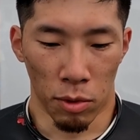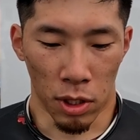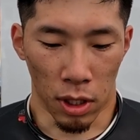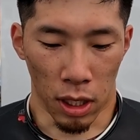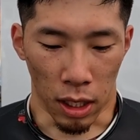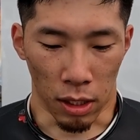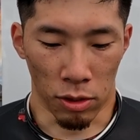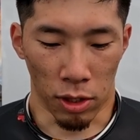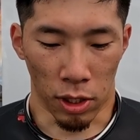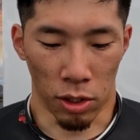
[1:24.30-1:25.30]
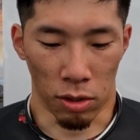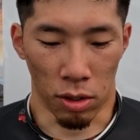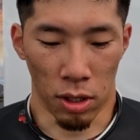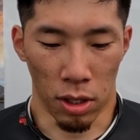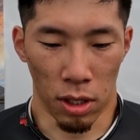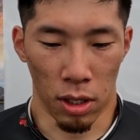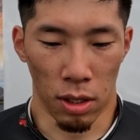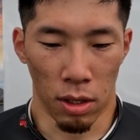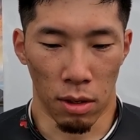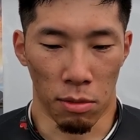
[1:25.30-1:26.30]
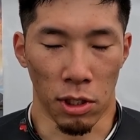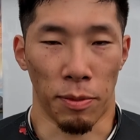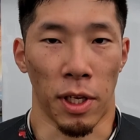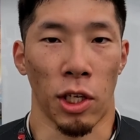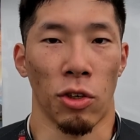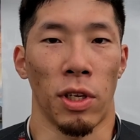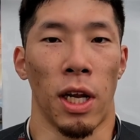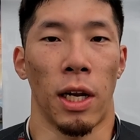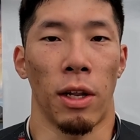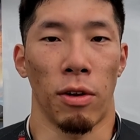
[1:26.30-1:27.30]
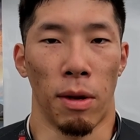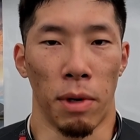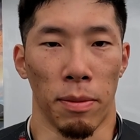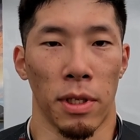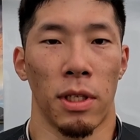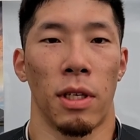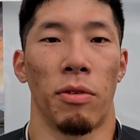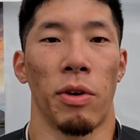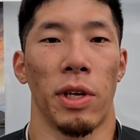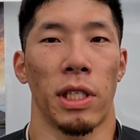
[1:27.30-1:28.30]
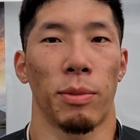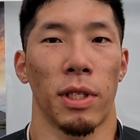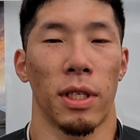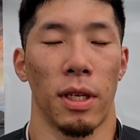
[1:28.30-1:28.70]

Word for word: しっかり、はい、準決勝、まずは決勝に上がれるよう頑張ります。応援お願いします。